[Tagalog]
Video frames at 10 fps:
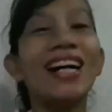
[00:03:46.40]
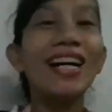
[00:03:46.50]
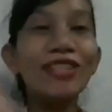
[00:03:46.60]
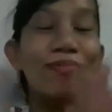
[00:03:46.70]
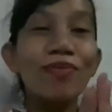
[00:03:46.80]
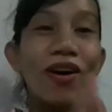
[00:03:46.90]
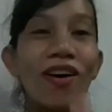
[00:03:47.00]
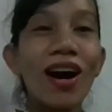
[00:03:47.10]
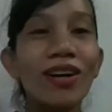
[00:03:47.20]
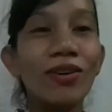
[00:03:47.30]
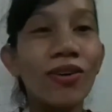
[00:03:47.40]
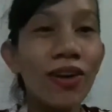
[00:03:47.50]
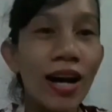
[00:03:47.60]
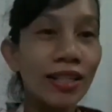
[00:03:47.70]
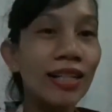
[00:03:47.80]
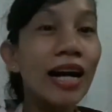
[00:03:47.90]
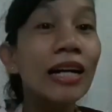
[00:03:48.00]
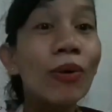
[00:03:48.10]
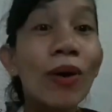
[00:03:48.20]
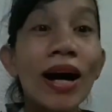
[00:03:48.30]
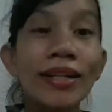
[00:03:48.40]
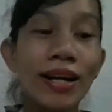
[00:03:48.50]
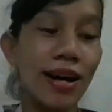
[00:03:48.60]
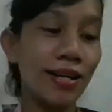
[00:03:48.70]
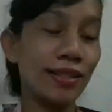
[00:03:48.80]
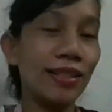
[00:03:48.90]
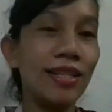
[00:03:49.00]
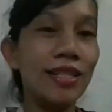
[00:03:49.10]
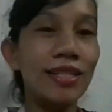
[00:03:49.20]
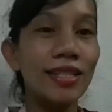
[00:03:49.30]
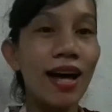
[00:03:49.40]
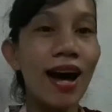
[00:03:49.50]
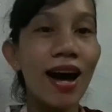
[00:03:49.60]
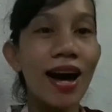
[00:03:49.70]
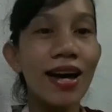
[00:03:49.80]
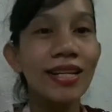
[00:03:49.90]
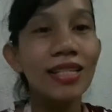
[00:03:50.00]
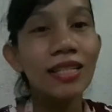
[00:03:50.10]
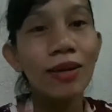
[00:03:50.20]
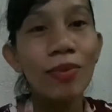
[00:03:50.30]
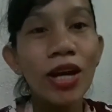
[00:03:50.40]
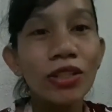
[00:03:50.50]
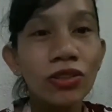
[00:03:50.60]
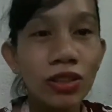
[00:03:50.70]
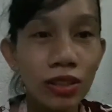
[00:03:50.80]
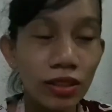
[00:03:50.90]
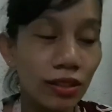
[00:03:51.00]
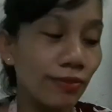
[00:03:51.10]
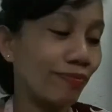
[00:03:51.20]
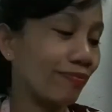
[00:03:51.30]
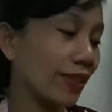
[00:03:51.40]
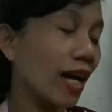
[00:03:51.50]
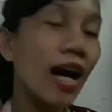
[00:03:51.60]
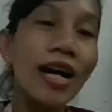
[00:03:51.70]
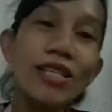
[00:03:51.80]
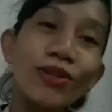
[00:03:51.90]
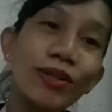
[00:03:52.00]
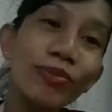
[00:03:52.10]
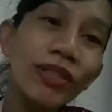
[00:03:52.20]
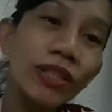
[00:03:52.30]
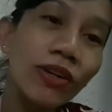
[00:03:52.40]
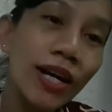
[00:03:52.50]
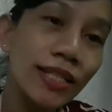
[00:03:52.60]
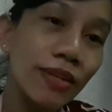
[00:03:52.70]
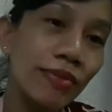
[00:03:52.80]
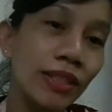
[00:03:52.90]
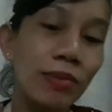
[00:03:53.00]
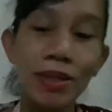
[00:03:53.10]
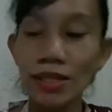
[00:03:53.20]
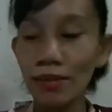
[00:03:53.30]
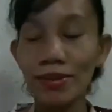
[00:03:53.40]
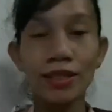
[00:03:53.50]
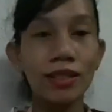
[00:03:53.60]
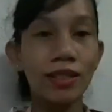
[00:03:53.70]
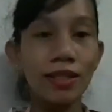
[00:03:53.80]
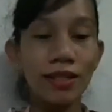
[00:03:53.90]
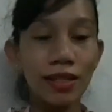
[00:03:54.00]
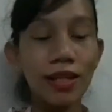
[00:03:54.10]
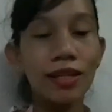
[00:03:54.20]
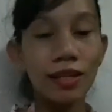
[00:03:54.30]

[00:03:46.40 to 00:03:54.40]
Ngayon po, ako ay gagawa ng king size na bedsheet. Ang sukat po nito ay 70 by 76.